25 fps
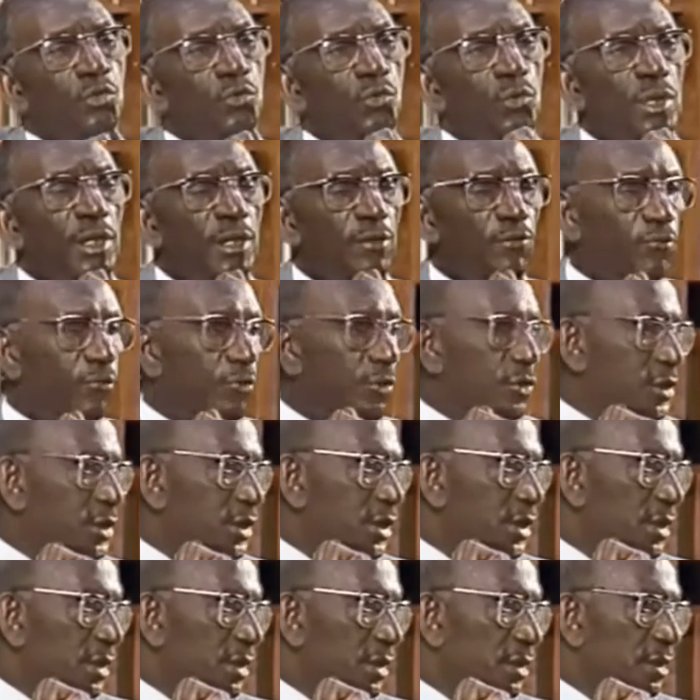Tous les
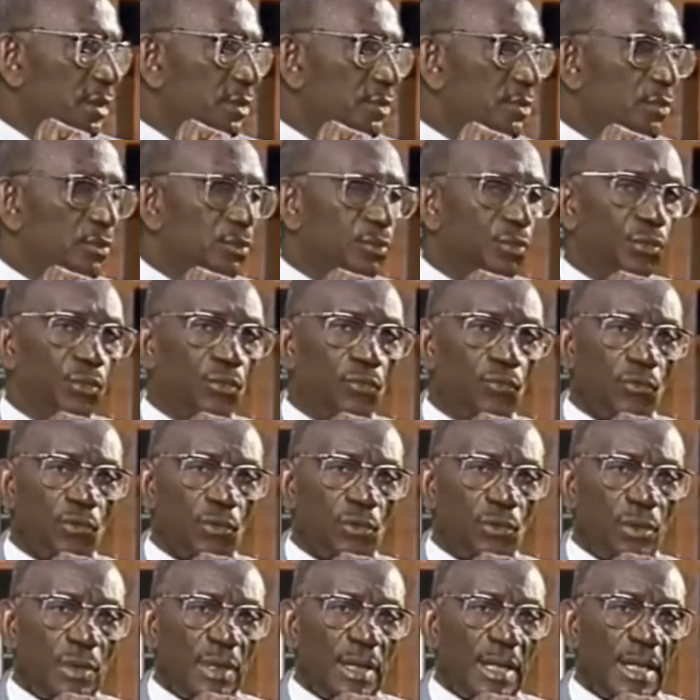fossiles que nous
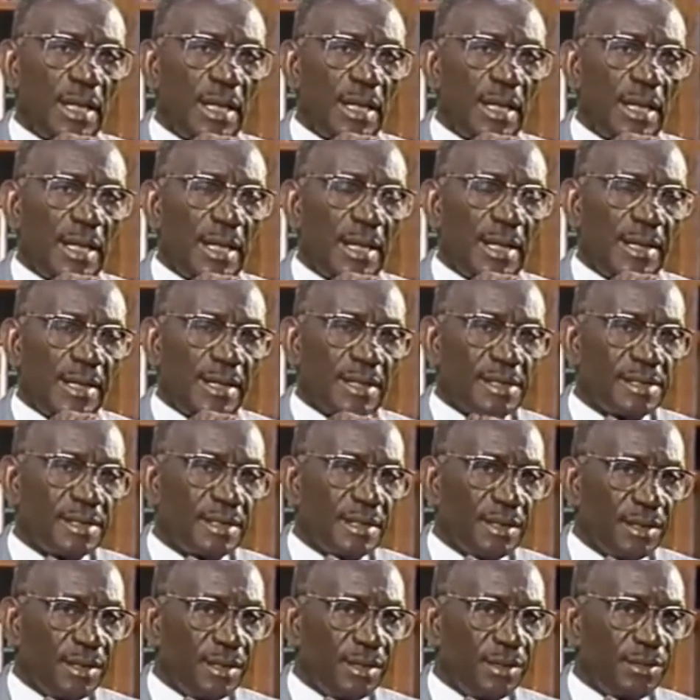trouvons à
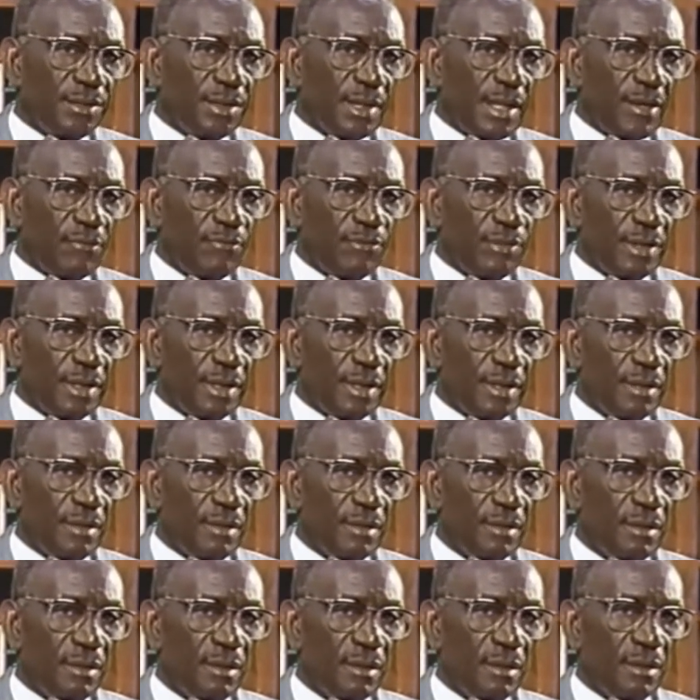l'extérieur de l'Afrique,
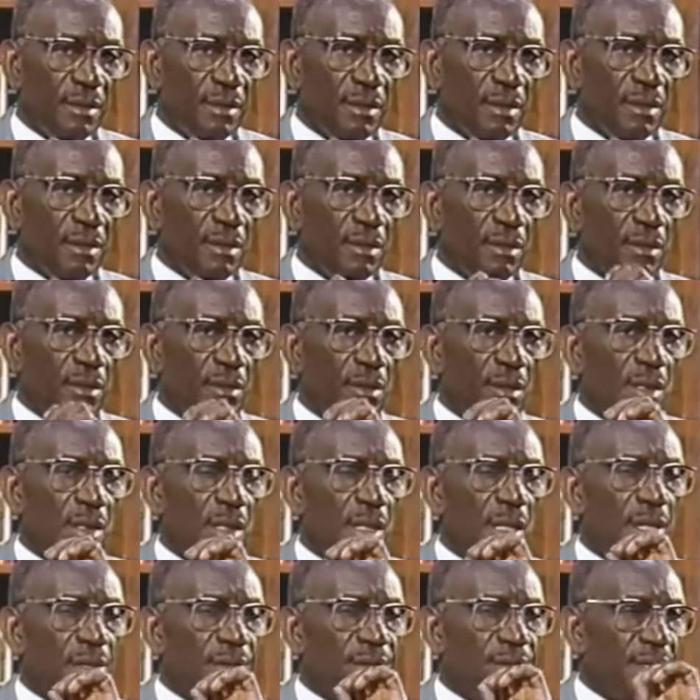
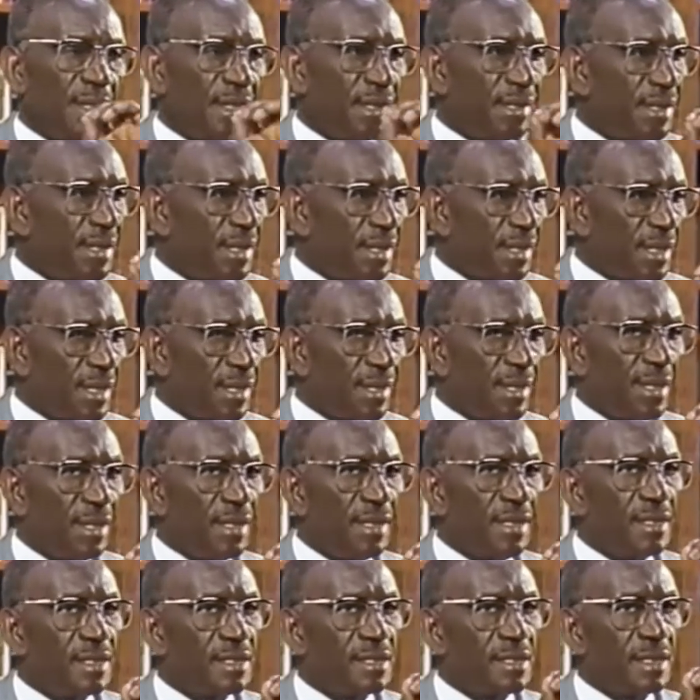en dernière
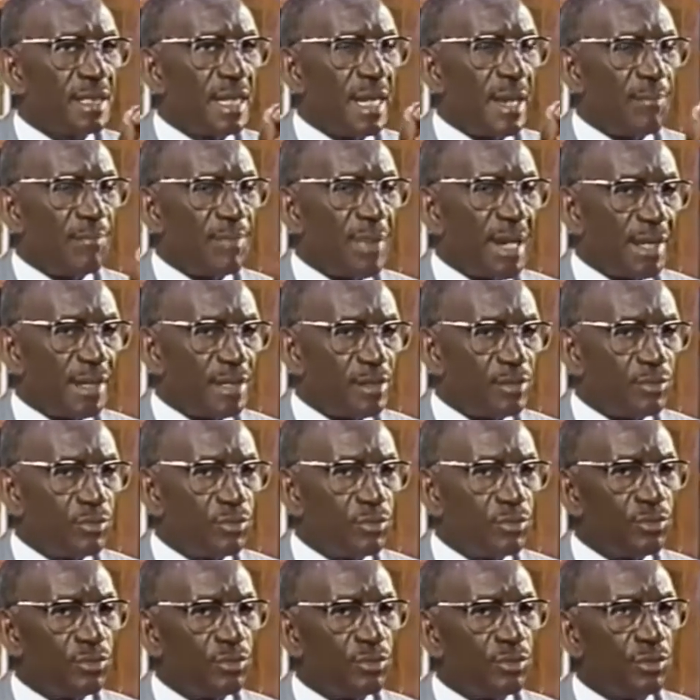analyse, apparaissent
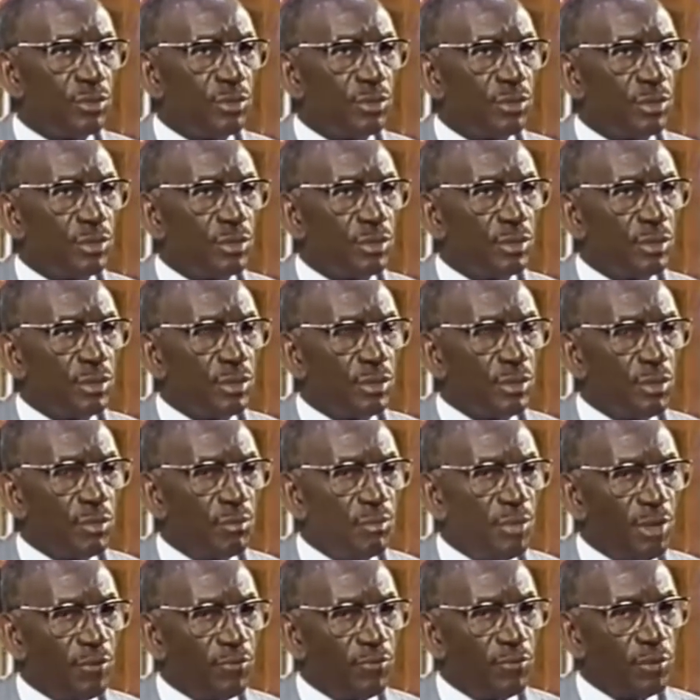toujours
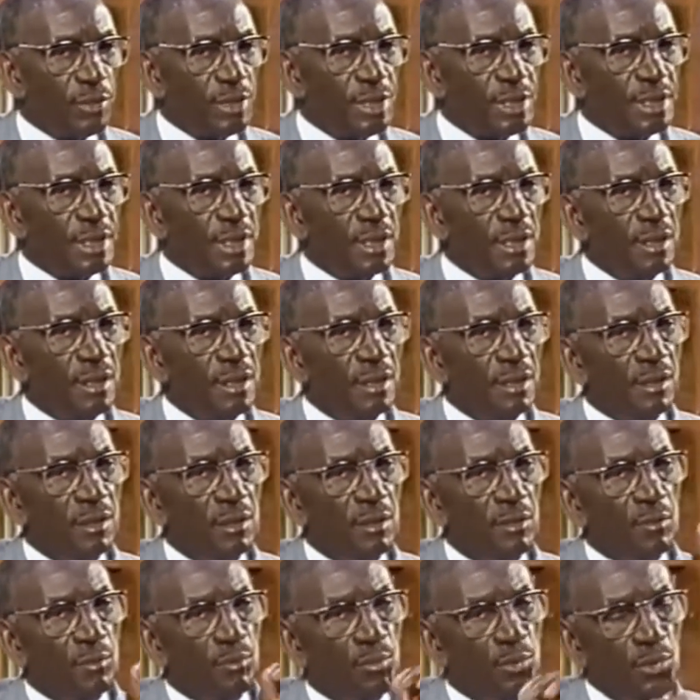comme des fossiles
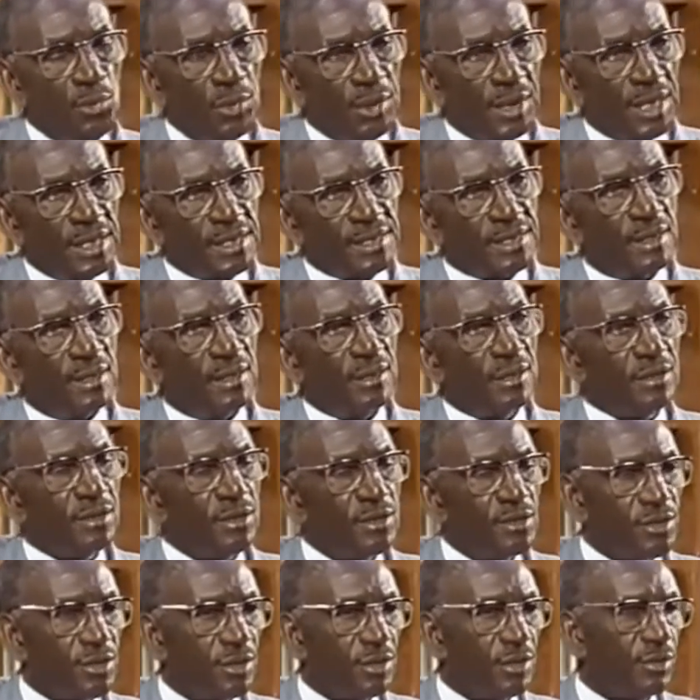plus récents
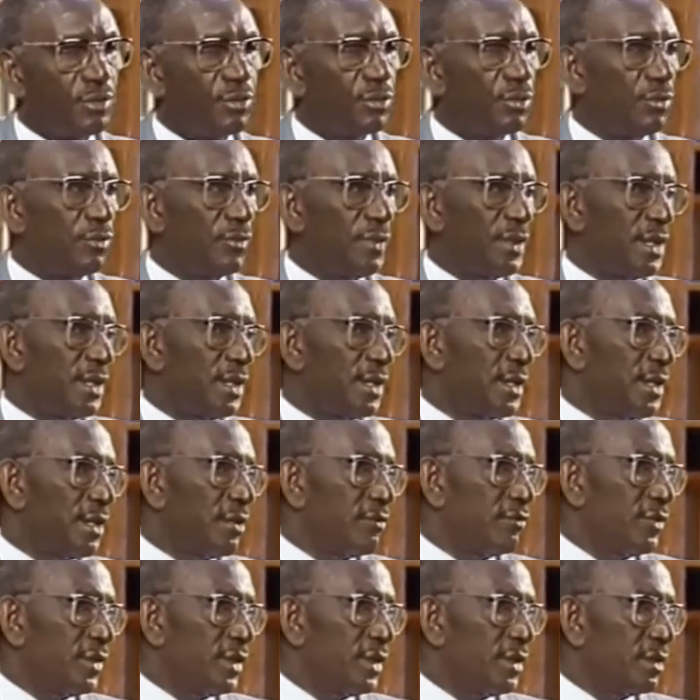que ceux trouvés en
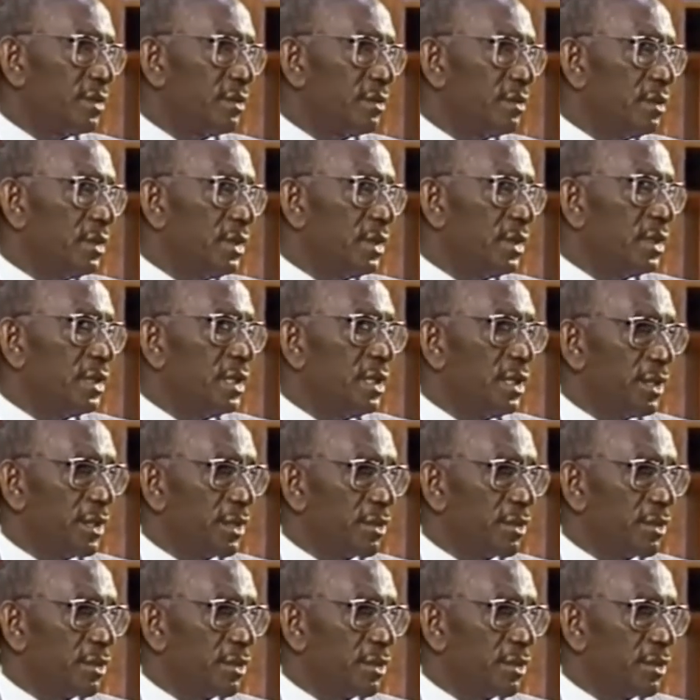Afrique et qui